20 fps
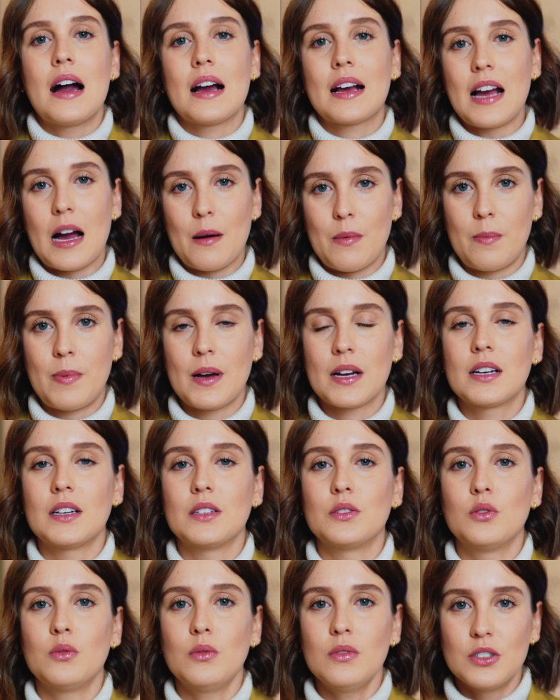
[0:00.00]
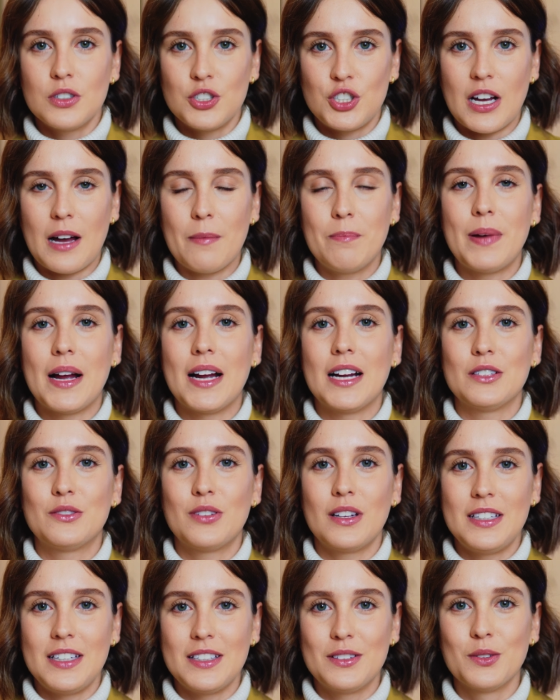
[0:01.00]
acaba pagando já
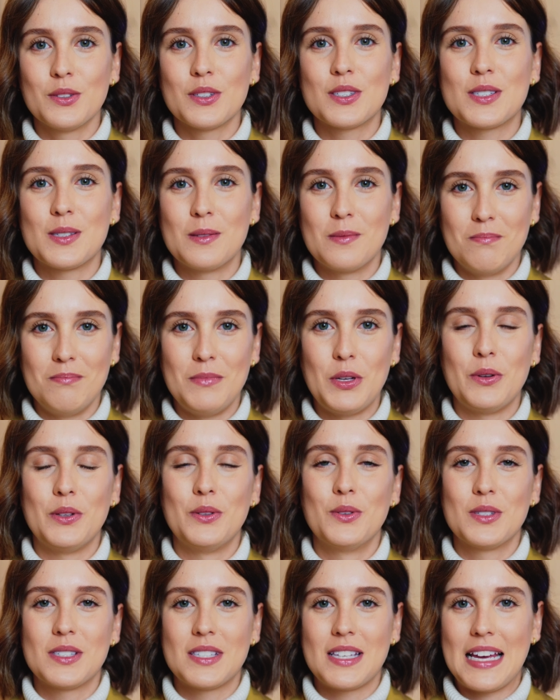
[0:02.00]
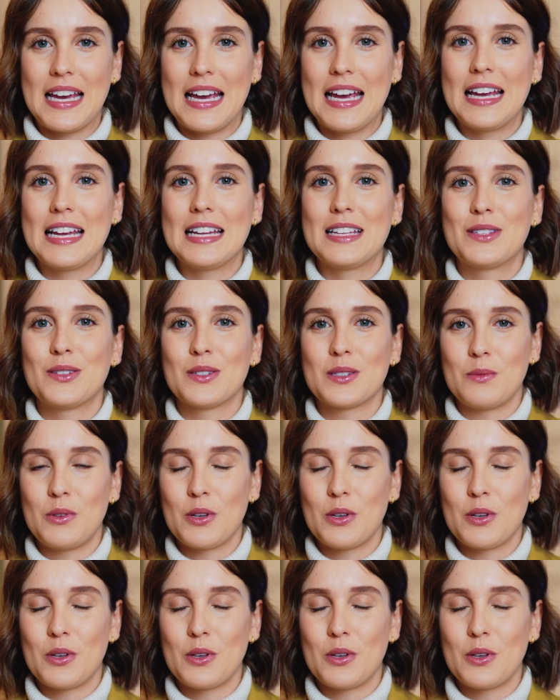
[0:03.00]
perto ali dos 1.200,